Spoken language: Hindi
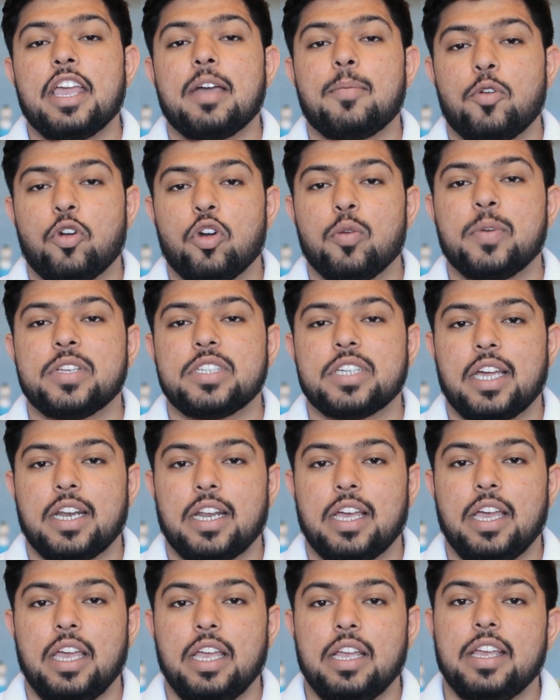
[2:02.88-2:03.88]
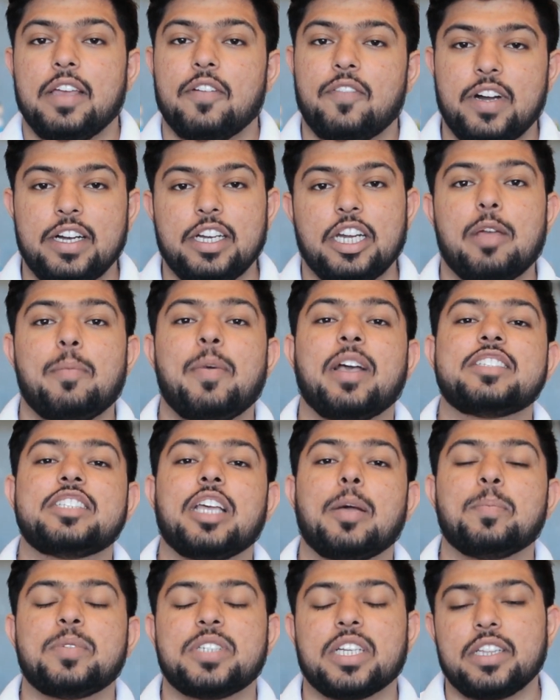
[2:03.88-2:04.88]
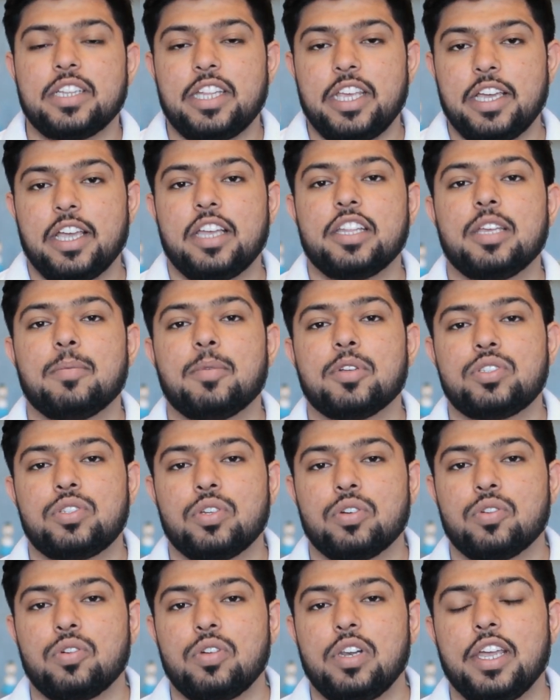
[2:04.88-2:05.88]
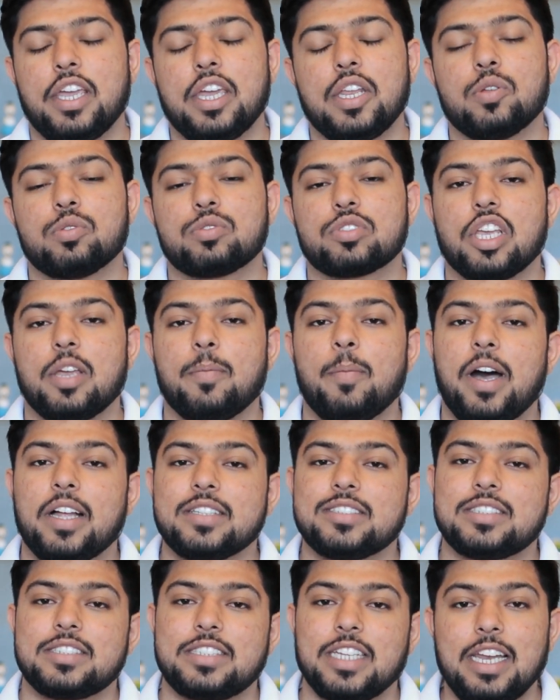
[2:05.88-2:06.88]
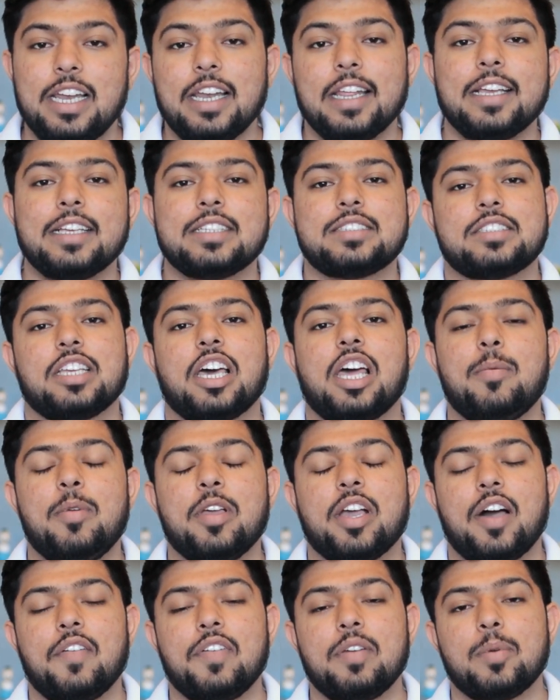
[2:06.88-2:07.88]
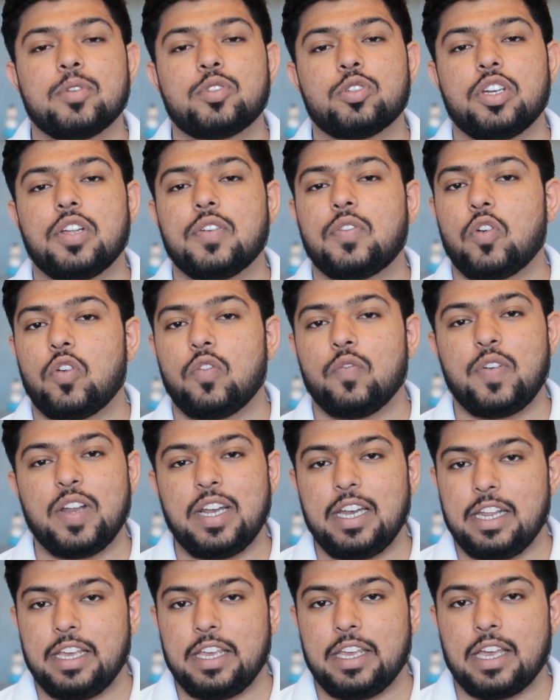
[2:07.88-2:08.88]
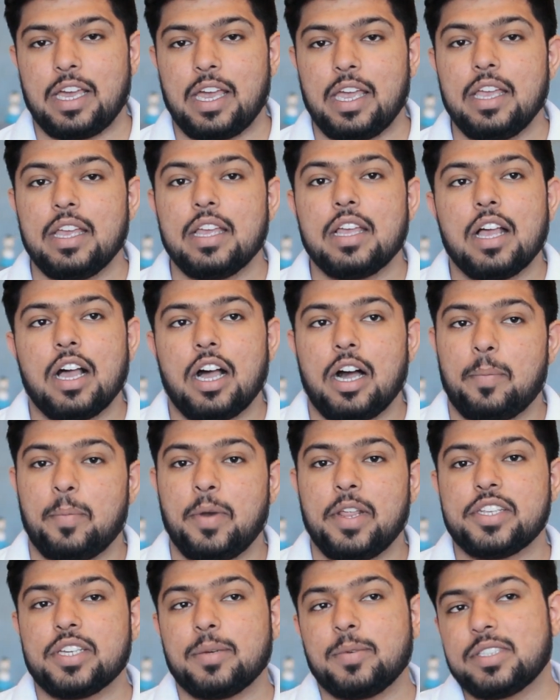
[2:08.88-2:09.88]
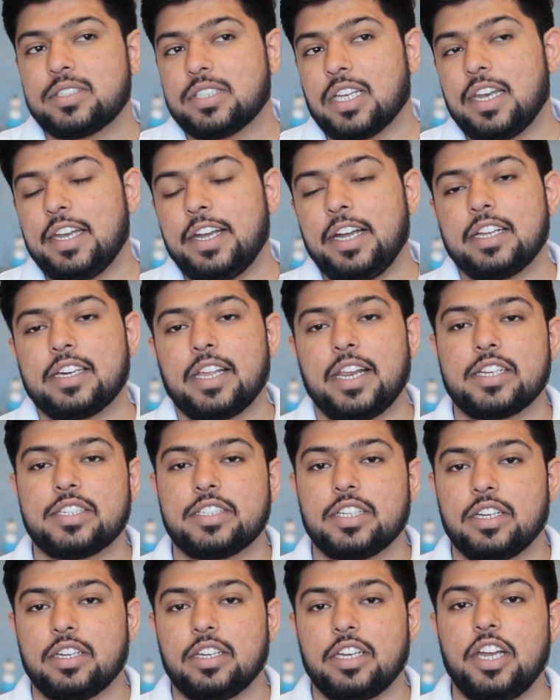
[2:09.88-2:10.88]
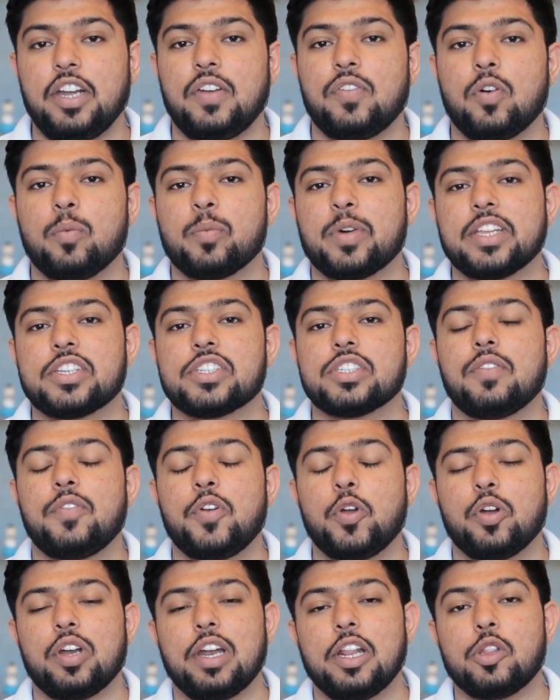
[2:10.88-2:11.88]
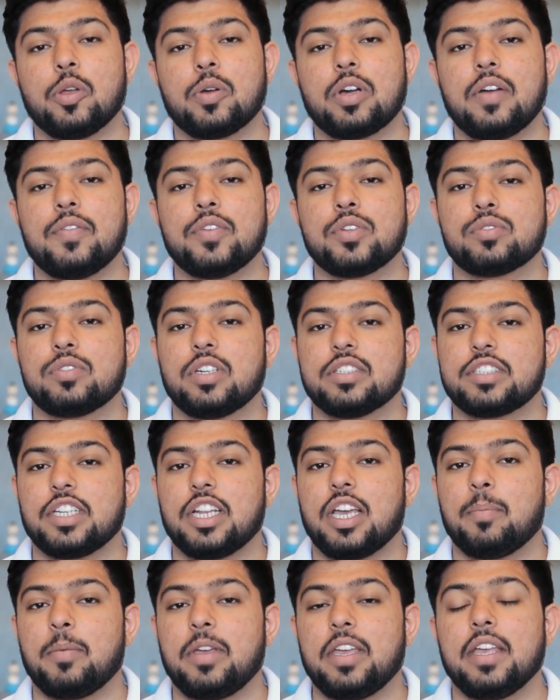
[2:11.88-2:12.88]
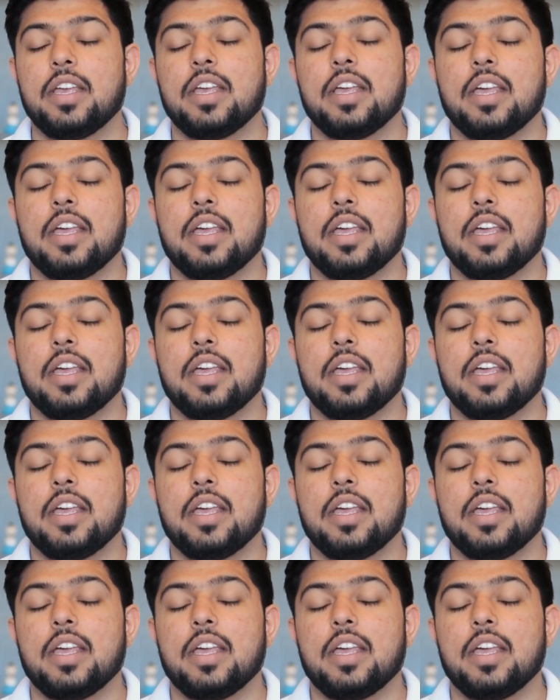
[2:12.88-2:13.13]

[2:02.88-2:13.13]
ही अब्रॉड में जाना है वन टाइम एग्जामेशन दी गई थी बच्चों को लेकिन उसके बाद स्टिल इस साल भी काफ़ी बच्चों ने फॉर्म फिल नहीं किया है हमने जब इस साल नीट करेक्शन नीट फॉर्म करेक्शन जब वीडियो तो काफ़ी स्टूडेंट्स ने हमें